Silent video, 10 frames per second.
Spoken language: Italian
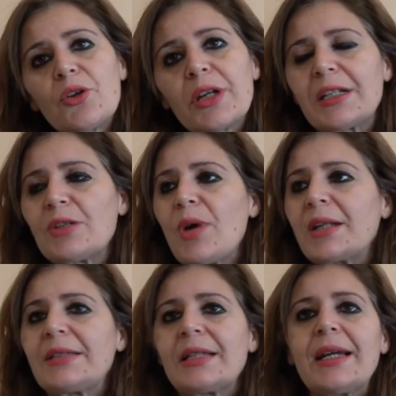che
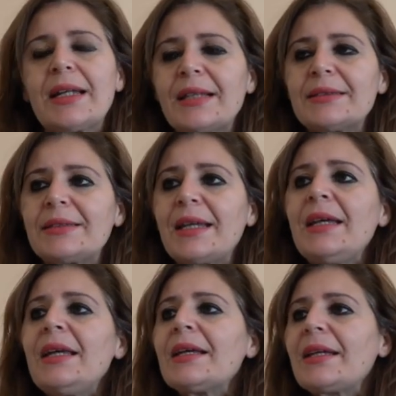riguarda il garante
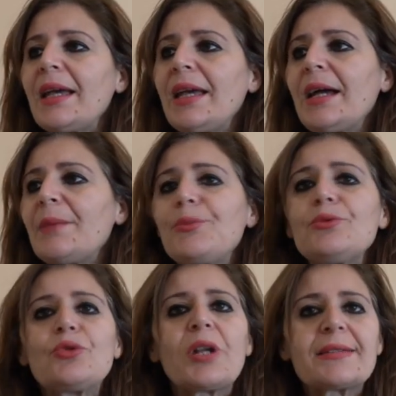che è
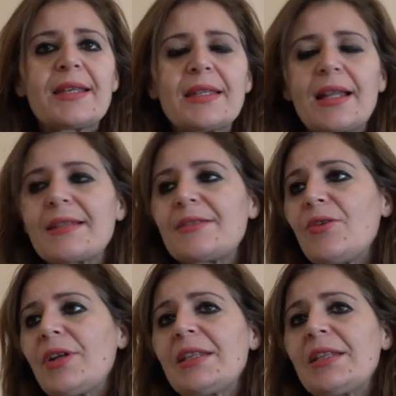appunto la segnalazione